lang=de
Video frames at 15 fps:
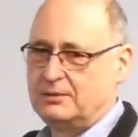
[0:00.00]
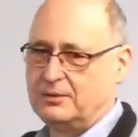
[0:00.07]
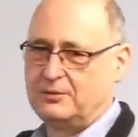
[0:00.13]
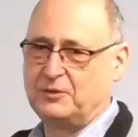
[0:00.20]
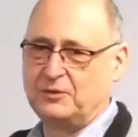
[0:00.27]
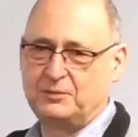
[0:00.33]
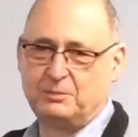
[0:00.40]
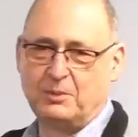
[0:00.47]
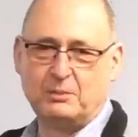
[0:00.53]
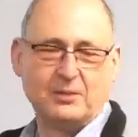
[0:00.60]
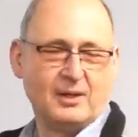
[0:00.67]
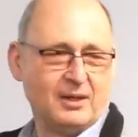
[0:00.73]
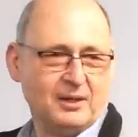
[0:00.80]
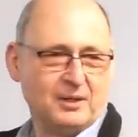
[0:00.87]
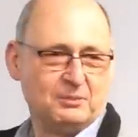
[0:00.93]
Das ist mit,
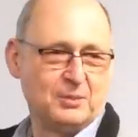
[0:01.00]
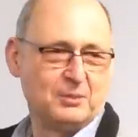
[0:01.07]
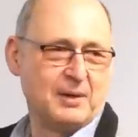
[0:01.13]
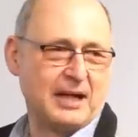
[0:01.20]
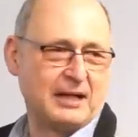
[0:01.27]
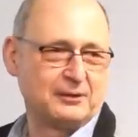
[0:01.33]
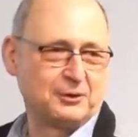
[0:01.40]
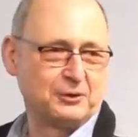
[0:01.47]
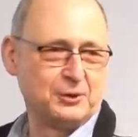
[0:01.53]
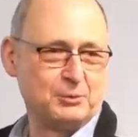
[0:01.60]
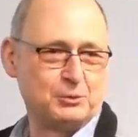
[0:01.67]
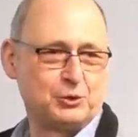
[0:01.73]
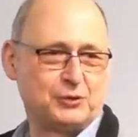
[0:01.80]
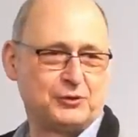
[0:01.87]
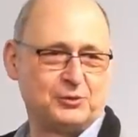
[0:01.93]
mit dem Alter
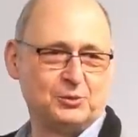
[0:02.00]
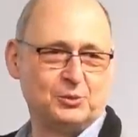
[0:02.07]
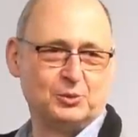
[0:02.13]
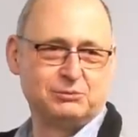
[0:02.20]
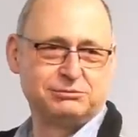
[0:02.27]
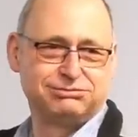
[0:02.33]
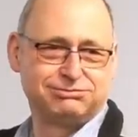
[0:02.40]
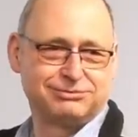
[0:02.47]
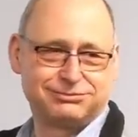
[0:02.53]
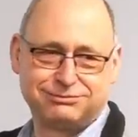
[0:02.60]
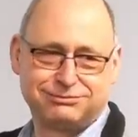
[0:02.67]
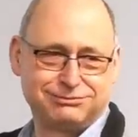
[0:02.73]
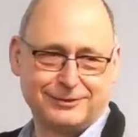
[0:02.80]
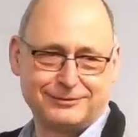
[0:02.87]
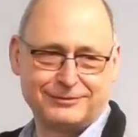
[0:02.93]
nimmst du zu,
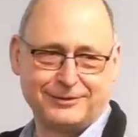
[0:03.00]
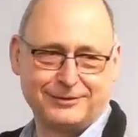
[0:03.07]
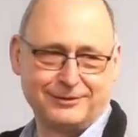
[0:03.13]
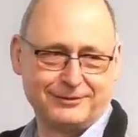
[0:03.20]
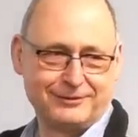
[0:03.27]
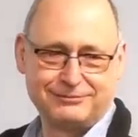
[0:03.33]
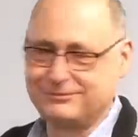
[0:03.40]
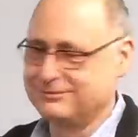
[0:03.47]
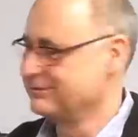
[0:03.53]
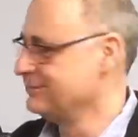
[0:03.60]
weiß auch nicht.